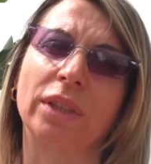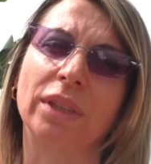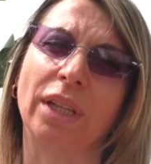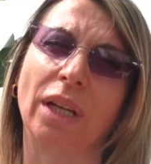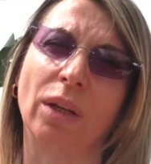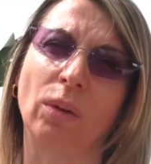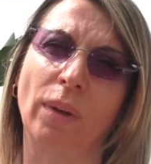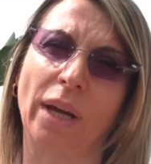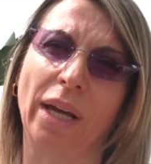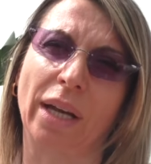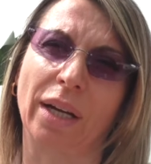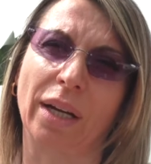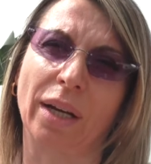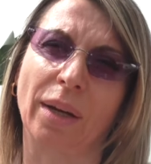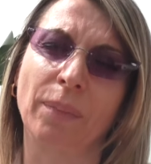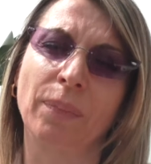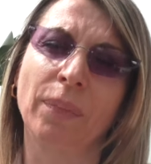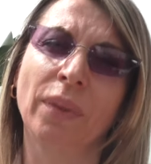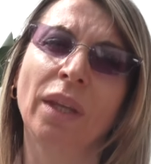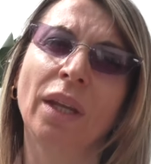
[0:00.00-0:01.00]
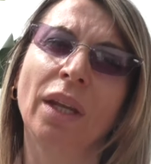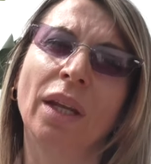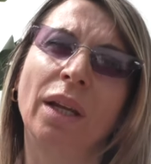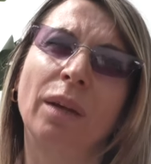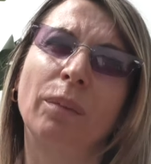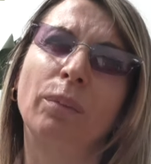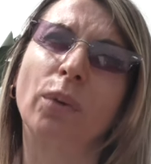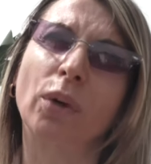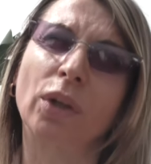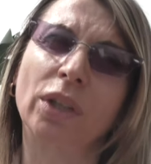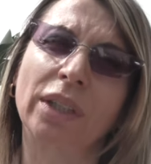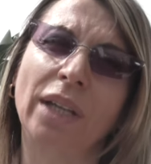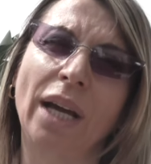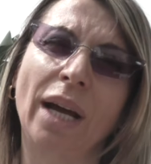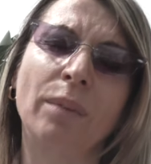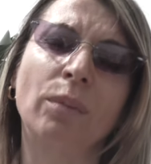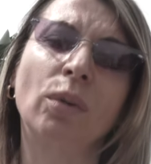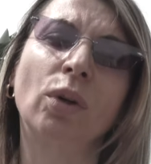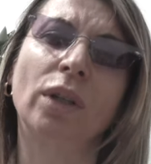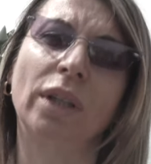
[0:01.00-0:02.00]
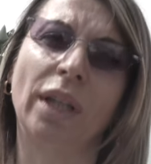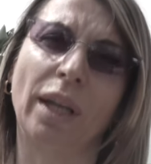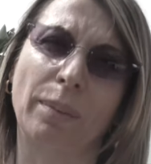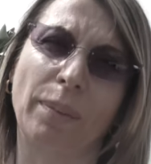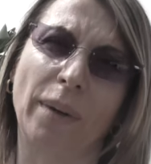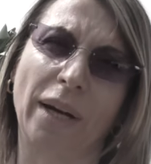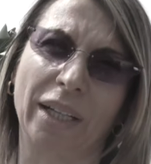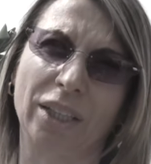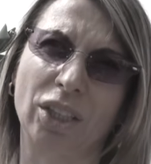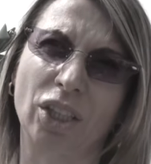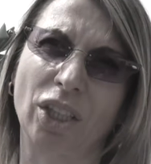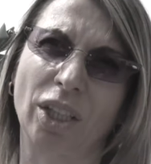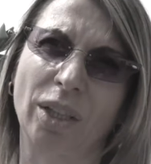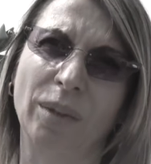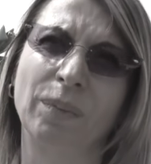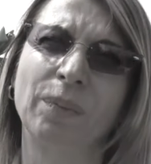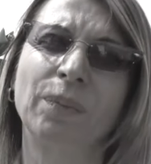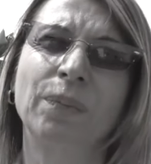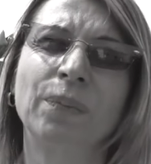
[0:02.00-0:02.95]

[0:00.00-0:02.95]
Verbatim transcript: questa guerra, portiamo la pace.